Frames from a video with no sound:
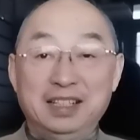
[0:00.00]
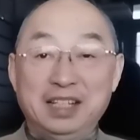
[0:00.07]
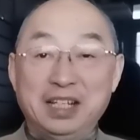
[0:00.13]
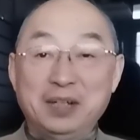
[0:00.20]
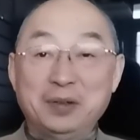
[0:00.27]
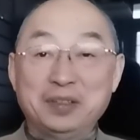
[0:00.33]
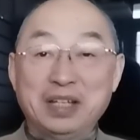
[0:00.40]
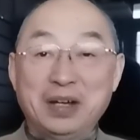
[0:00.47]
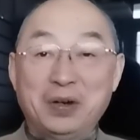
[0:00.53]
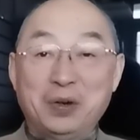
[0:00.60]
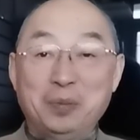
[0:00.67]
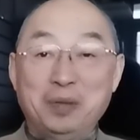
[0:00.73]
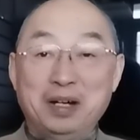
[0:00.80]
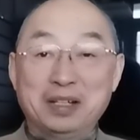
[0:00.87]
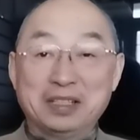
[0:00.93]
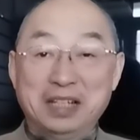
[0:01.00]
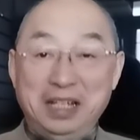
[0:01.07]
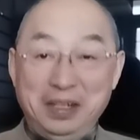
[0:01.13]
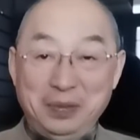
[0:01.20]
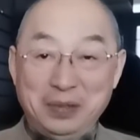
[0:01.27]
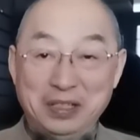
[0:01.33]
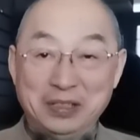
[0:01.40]
你给我戴红帽子，
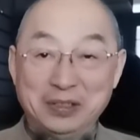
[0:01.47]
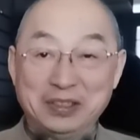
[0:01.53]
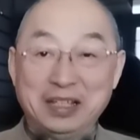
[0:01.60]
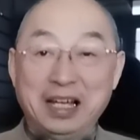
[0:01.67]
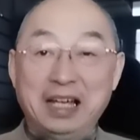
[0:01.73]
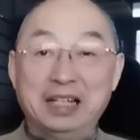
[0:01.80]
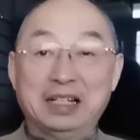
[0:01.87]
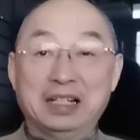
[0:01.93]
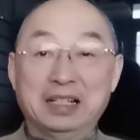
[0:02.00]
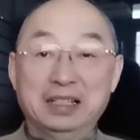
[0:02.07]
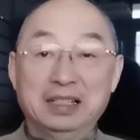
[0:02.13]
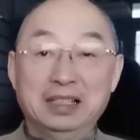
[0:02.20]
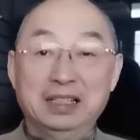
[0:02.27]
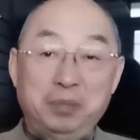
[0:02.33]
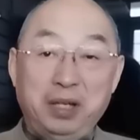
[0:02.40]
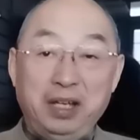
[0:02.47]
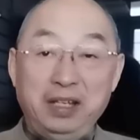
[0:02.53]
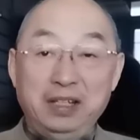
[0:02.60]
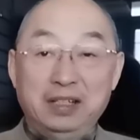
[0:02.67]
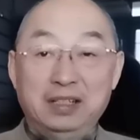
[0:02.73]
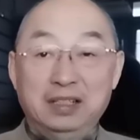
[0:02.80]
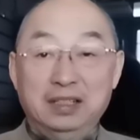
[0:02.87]
哎，我就戴着。
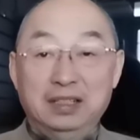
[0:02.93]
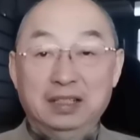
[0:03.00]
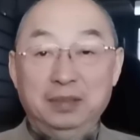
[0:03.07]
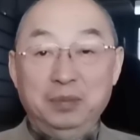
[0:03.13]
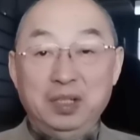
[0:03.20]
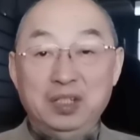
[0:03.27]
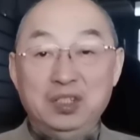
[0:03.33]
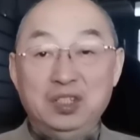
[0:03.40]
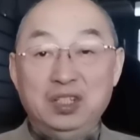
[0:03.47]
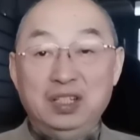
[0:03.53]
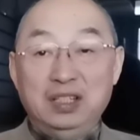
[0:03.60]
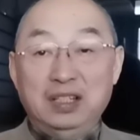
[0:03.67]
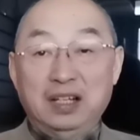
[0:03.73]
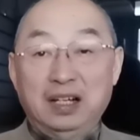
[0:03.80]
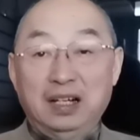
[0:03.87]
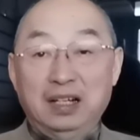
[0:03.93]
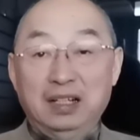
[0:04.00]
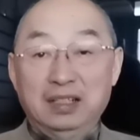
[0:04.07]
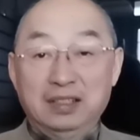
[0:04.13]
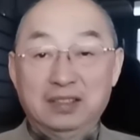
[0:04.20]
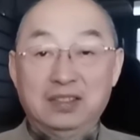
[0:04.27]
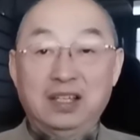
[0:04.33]
配合民进
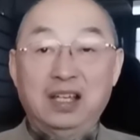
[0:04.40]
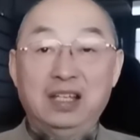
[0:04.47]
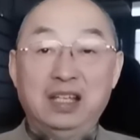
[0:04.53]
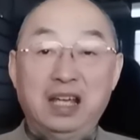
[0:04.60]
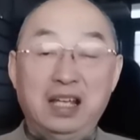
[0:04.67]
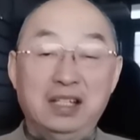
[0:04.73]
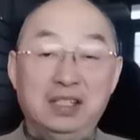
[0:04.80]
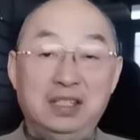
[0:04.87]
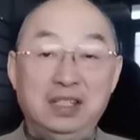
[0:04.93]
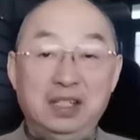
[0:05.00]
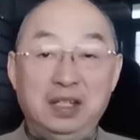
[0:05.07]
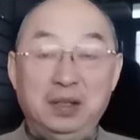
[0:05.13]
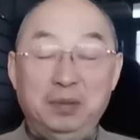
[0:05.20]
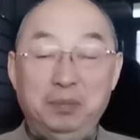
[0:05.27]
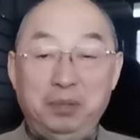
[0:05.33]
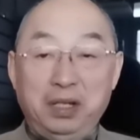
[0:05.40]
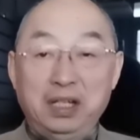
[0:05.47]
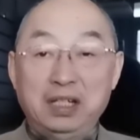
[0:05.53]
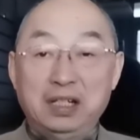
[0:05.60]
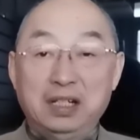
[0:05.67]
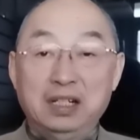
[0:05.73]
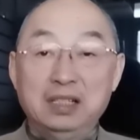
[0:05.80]
党在演戏，
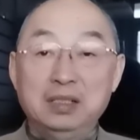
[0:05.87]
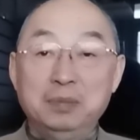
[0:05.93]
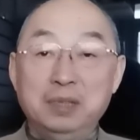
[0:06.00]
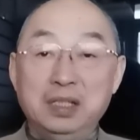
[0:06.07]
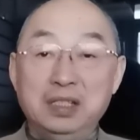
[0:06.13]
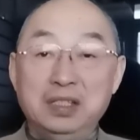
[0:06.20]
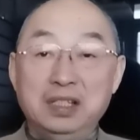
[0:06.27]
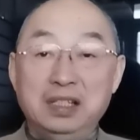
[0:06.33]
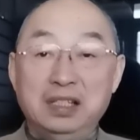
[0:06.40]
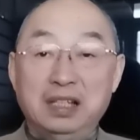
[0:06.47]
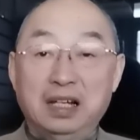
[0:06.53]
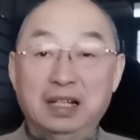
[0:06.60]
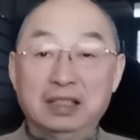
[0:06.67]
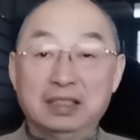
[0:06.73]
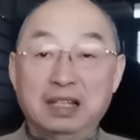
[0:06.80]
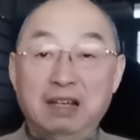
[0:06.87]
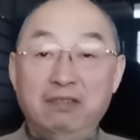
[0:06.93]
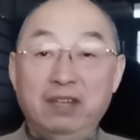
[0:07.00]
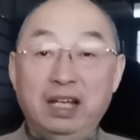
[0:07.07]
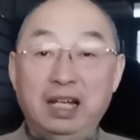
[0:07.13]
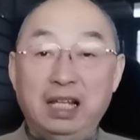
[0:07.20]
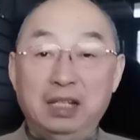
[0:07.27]
配合民进党
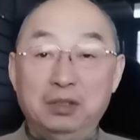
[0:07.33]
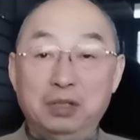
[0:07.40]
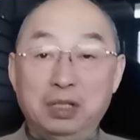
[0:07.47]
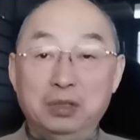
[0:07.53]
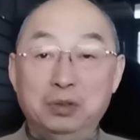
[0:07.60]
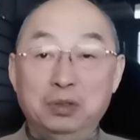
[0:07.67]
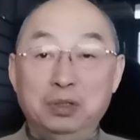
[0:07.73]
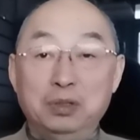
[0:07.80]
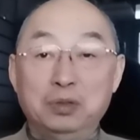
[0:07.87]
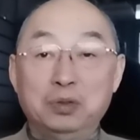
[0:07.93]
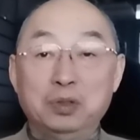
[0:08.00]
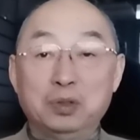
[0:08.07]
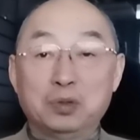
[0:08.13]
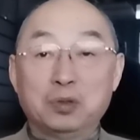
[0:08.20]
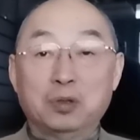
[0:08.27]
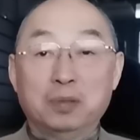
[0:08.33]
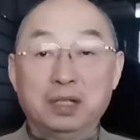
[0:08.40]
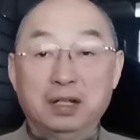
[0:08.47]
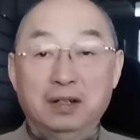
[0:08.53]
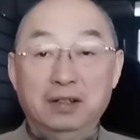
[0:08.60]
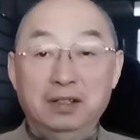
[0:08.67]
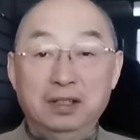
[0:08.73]
在未来的选举去做
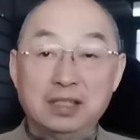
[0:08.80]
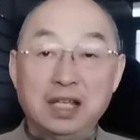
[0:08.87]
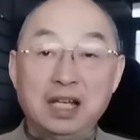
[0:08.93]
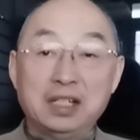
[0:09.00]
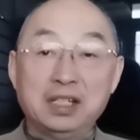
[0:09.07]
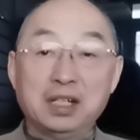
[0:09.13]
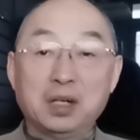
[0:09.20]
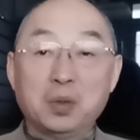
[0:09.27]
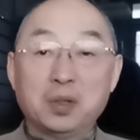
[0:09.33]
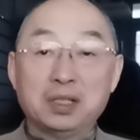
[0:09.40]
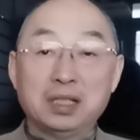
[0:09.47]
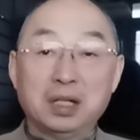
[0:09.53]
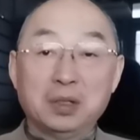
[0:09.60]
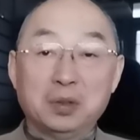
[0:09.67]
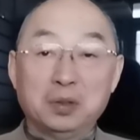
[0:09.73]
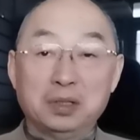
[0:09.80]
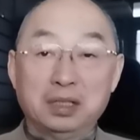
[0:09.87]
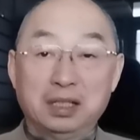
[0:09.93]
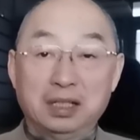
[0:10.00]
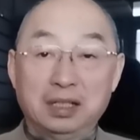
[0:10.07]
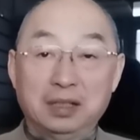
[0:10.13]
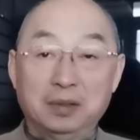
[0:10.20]
票。在这个过程当
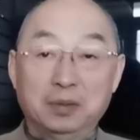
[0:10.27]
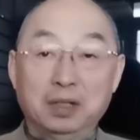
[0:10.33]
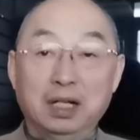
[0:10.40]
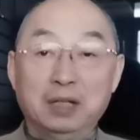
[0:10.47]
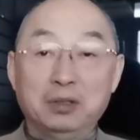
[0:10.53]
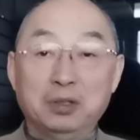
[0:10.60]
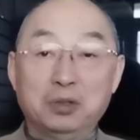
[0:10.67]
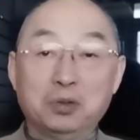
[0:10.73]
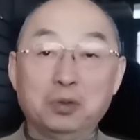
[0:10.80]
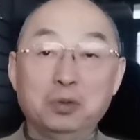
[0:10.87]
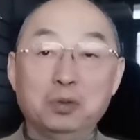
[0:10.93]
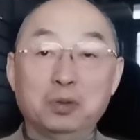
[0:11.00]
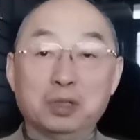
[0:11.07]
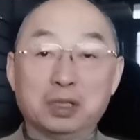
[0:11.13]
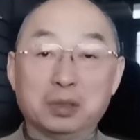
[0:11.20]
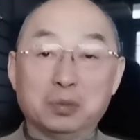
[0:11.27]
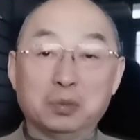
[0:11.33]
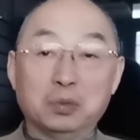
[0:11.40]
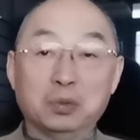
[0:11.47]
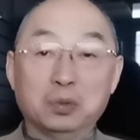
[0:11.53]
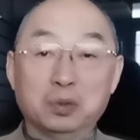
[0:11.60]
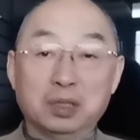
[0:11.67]
中呢，我感觉中共是
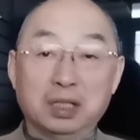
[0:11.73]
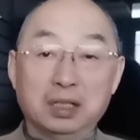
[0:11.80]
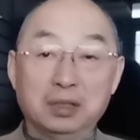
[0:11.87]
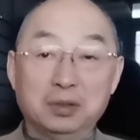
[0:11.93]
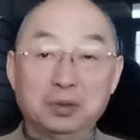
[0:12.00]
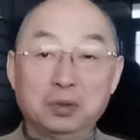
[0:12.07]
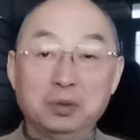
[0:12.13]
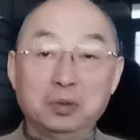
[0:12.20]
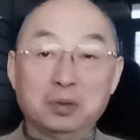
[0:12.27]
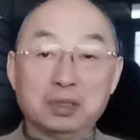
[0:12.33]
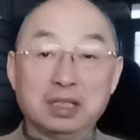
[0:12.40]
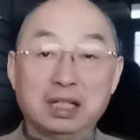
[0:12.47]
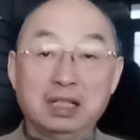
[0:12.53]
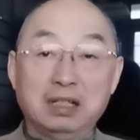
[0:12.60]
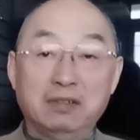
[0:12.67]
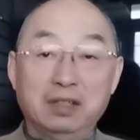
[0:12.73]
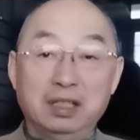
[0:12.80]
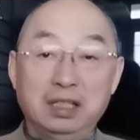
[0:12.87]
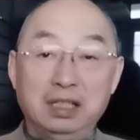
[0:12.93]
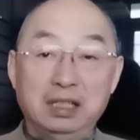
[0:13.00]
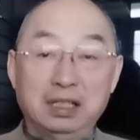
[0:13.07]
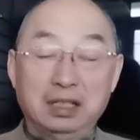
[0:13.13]
无辜的。中共在这个
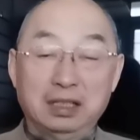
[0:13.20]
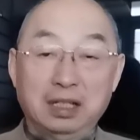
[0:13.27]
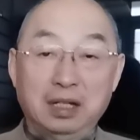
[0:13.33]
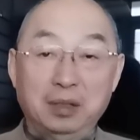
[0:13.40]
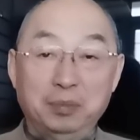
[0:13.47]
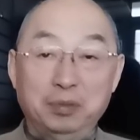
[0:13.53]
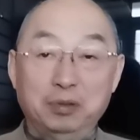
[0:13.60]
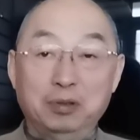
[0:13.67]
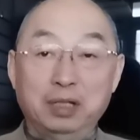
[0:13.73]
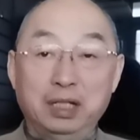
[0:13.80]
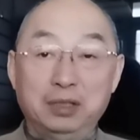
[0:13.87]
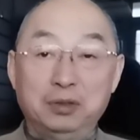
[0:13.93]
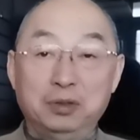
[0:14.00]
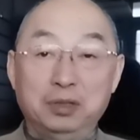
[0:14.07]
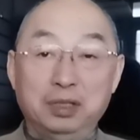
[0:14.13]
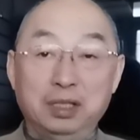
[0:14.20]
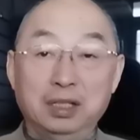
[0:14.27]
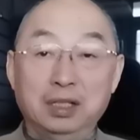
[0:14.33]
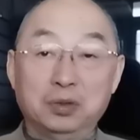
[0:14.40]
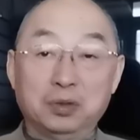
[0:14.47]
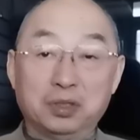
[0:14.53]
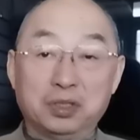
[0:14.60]
问题上，他不会
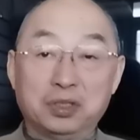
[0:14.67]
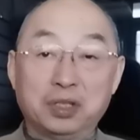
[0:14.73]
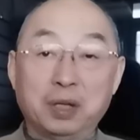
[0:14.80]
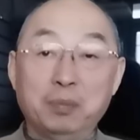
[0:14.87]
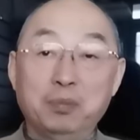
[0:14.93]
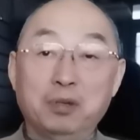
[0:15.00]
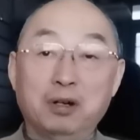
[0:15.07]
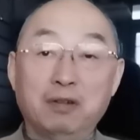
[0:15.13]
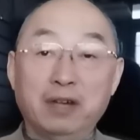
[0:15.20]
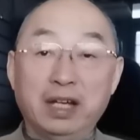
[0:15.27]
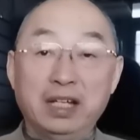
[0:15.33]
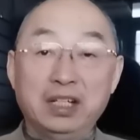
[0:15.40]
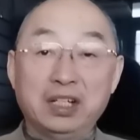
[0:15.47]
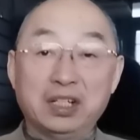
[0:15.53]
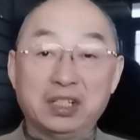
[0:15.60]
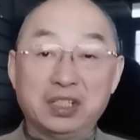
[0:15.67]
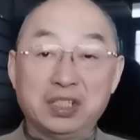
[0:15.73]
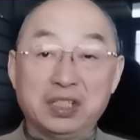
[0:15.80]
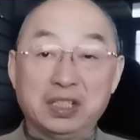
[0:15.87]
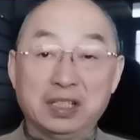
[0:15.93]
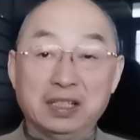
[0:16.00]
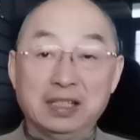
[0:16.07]
去就陈伯维这个
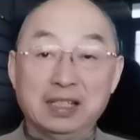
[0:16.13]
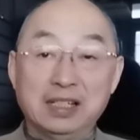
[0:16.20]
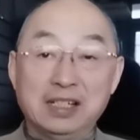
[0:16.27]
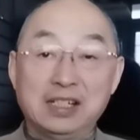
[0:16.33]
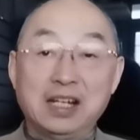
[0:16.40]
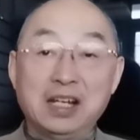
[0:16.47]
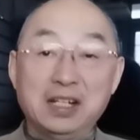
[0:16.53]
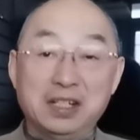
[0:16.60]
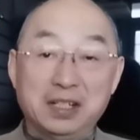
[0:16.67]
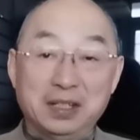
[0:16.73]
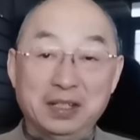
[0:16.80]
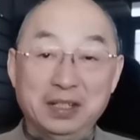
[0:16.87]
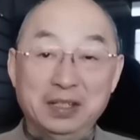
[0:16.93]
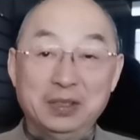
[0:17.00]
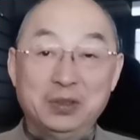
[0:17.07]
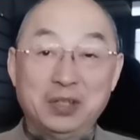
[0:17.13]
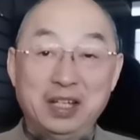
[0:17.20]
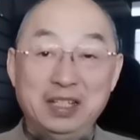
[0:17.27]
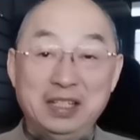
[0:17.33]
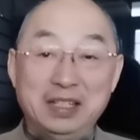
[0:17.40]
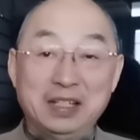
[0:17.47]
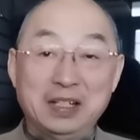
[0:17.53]
事情，甚至
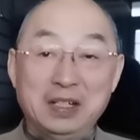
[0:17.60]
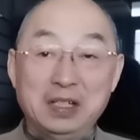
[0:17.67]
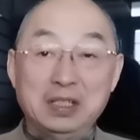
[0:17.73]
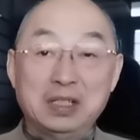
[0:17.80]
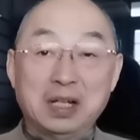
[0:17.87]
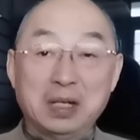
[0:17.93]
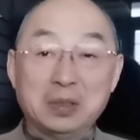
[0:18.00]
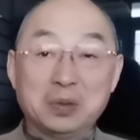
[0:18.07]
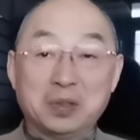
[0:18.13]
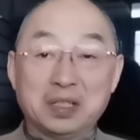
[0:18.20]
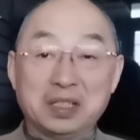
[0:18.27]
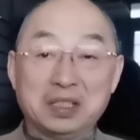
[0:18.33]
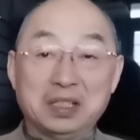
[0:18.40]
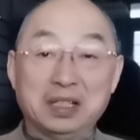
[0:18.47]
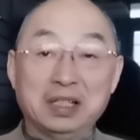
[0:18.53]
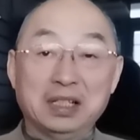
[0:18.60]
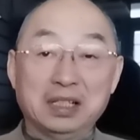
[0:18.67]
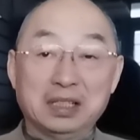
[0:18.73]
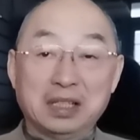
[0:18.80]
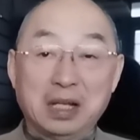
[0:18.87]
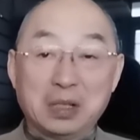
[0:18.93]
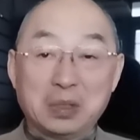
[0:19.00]
对你这个林昌佐的事情，
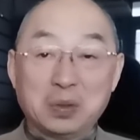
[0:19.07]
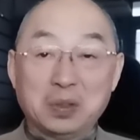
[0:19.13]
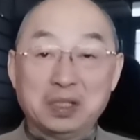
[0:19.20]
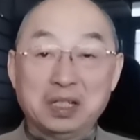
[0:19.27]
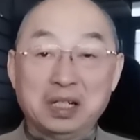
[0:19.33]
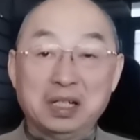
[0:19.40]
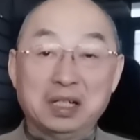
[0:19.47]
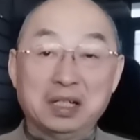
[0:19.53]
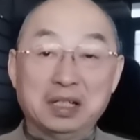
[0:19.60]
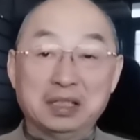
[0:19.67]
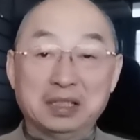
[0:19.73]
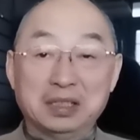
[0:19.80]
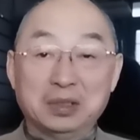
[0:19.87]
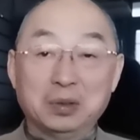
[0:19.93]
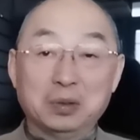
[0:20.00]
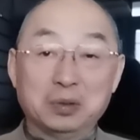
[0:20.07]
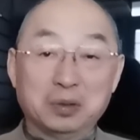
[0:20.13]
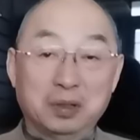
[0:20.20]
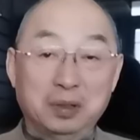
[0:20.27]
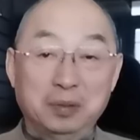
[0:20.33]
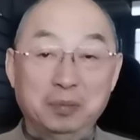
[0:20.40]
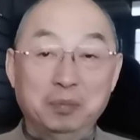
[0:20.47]
他做任何的动
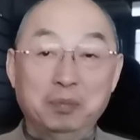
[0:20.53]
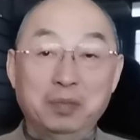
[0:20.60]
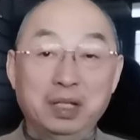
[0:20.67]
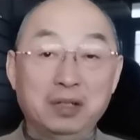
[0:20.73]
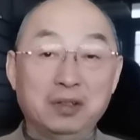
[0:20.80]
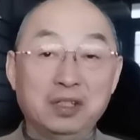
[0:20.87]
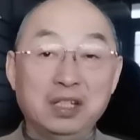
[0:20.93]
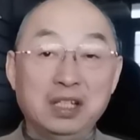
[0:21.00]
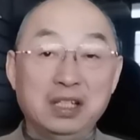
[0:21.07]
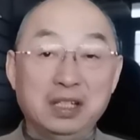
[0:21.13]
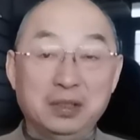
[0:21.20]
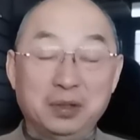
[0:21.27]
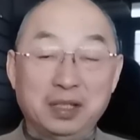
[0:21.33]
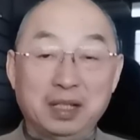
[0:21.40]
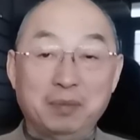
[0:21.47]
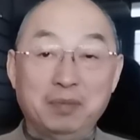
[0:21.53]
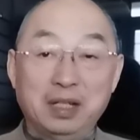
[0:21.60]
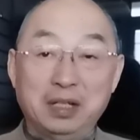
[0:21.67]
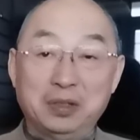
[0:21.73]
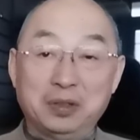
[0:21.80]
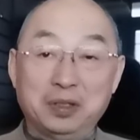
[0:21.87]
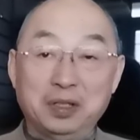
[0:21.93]
作没有意义，对他们
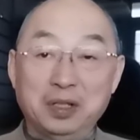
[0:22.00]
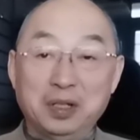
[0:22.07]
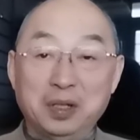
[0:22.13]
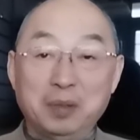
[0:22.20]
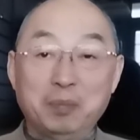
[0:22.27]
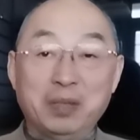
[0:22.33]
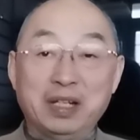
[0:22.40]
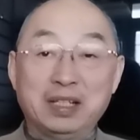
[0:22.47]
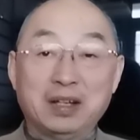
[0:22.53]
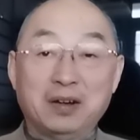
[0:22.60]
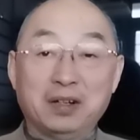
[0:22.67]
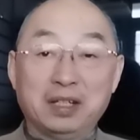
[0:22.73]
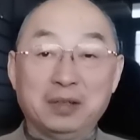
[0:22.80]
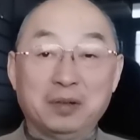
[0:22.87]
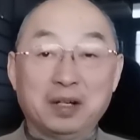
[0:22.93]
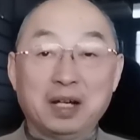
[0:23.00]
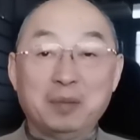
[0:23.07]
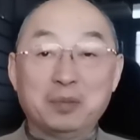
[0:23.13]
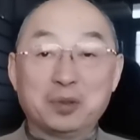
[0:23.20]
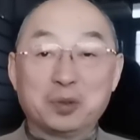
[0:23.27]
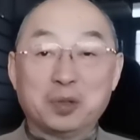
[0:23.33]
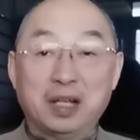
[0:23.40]
来说没道理。我
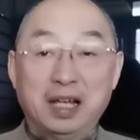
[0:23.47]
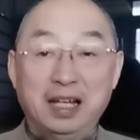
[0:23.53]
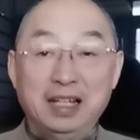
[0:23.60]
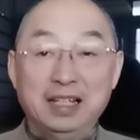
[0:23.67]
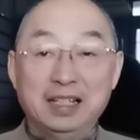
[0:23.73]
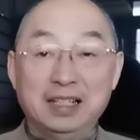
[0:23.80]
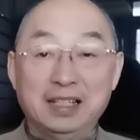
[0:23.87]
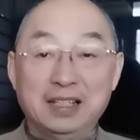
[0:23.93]
看不出来。